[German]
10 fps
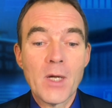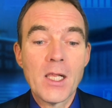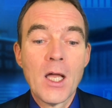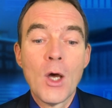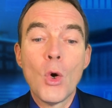
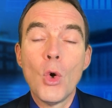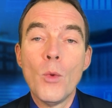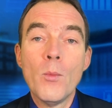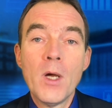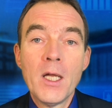Und zwar geht
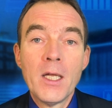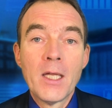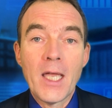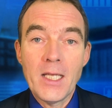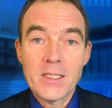es
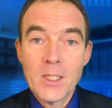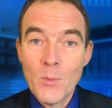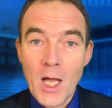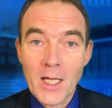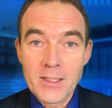diesmal
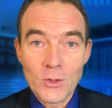um